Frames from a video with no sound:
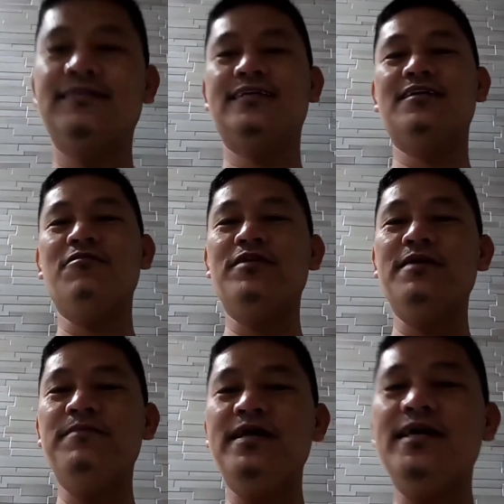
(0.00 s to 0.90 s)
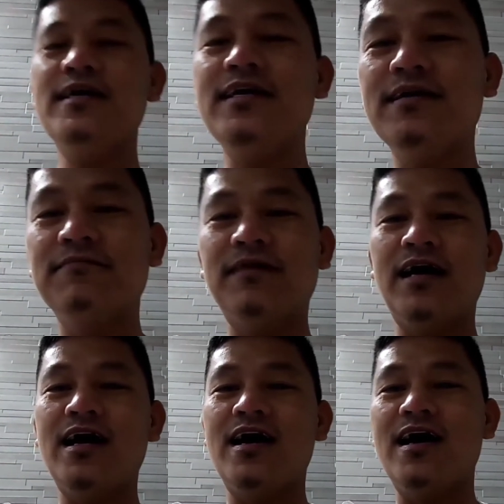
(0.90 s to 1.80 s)
Good evening,
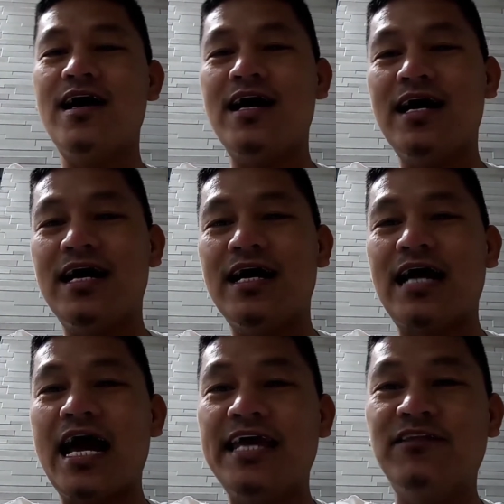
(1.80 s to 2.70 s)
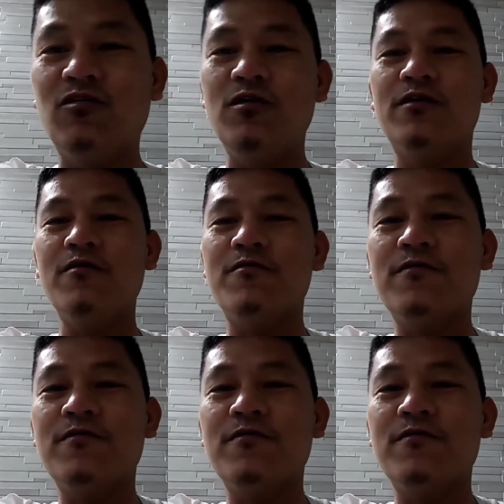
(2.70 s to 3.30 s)
mga ka-idol, no?